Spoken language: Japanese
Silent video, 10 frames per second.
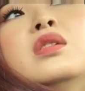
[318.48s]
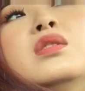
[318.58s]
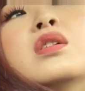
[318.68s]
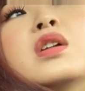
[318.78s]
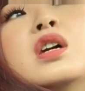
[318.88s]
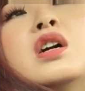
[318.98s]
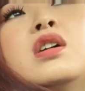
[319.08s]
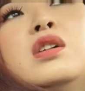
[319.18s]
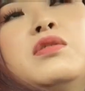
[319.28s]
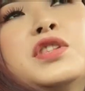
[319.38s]
だか
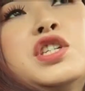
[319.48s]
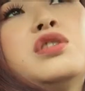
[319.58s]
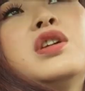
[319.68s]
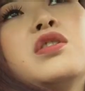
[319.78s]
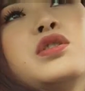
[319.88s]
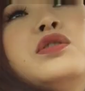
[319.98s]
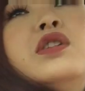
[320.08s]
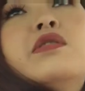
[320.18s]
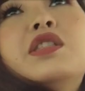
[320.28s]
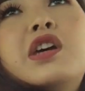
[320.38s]
ら私のね予想
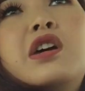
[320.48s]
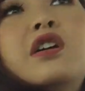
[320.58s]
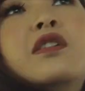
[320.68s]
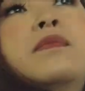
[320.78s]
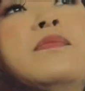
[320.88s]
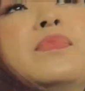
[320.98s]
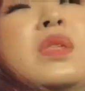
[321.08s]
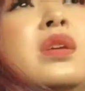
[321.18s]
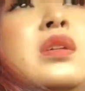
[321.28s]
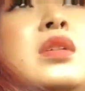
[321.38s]
ではね
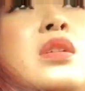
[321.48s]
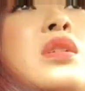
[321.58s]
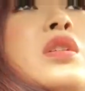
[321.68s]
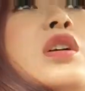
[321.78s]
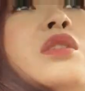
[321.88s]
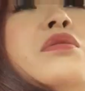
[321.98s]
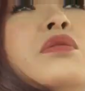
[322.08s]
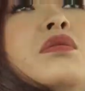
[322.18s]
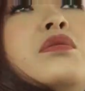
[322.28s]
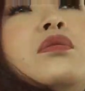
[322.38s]
あ
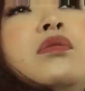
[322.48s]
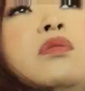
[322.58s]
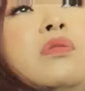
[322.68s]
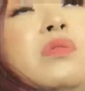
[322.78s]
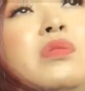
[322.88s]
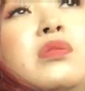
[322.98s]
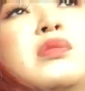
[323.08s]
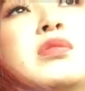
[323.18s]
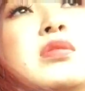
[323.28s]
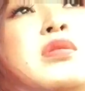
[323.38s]

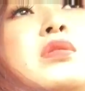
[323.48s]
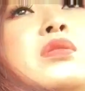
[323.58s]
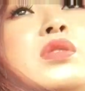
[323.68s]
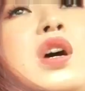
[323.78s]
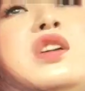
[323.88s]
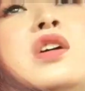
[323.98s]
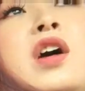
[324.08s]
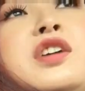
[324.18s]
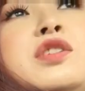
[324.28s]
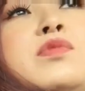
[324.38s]
のー、タイヤ
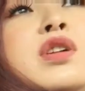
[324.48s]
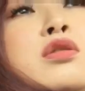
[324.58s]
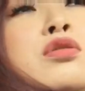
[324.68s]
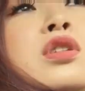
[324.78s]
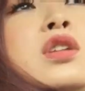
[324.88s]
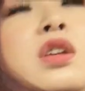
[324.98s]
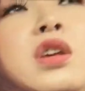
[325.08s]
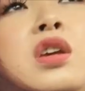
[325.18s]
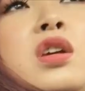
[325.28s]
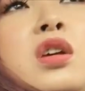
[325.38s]
変えてもらった時
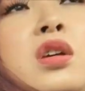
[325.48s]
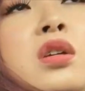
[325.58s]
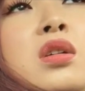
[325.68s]
に